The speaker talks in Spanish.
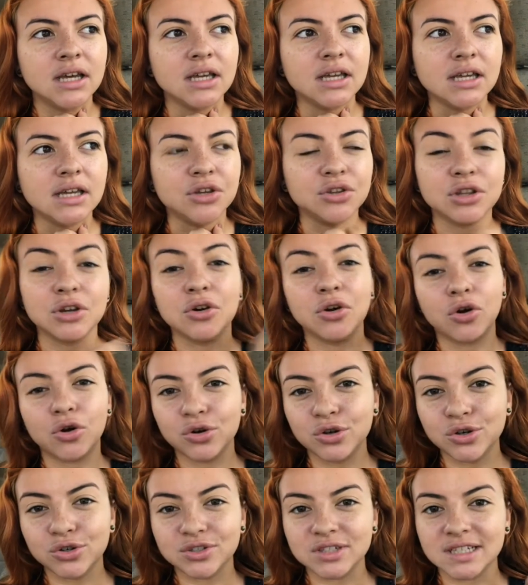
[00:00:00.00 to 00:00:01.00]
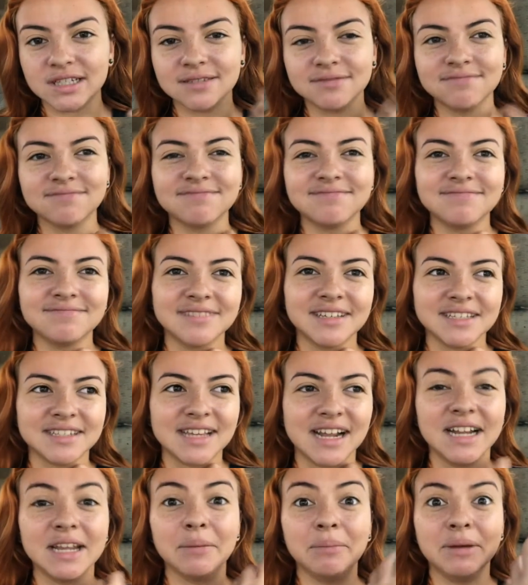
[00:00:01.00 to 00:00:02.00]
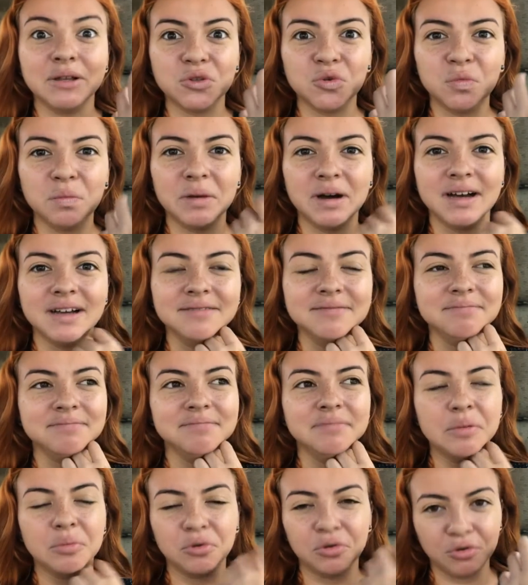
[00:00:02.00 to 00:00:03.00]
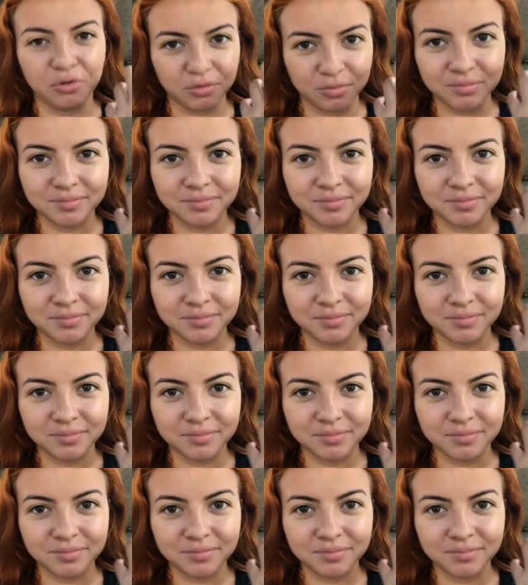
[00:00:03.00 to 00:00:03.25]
y yo tengo escoliosis, que si alguien me tumba me puedo